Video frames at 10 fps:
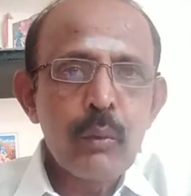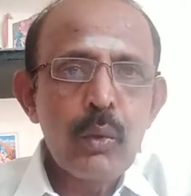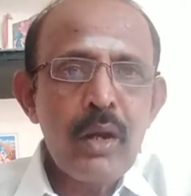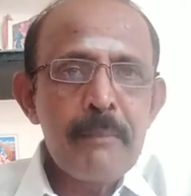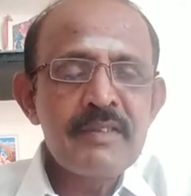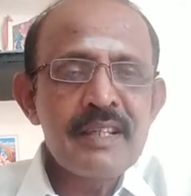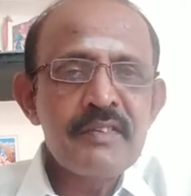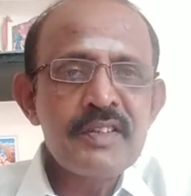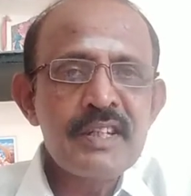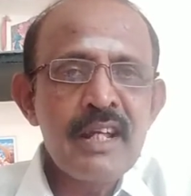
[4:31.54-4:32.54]
ஒரு அம்சத்தை
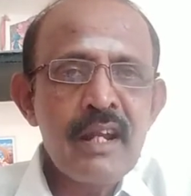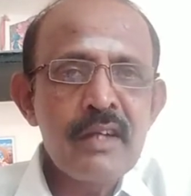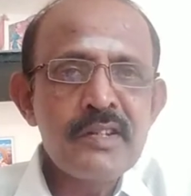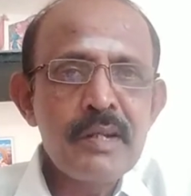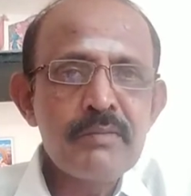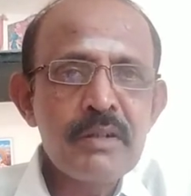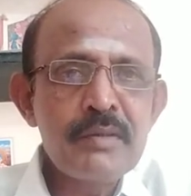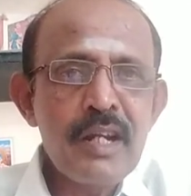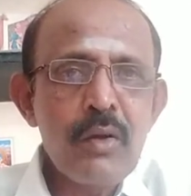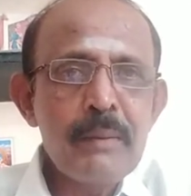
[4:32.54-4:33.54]
வச்சுட்டு ராசி
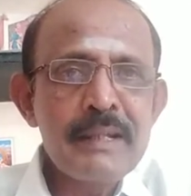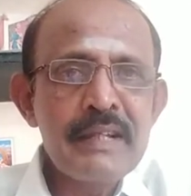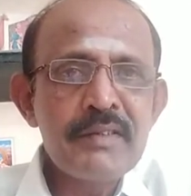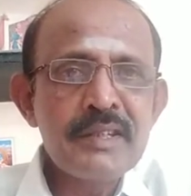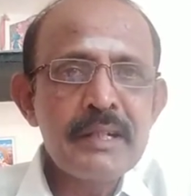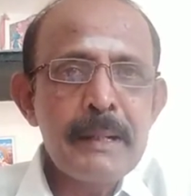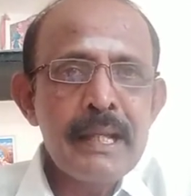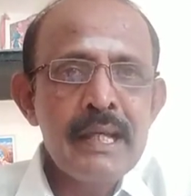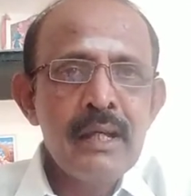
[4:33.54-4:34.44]
அம்சம் திரைக்கோணம் இதை வச்சுட்டு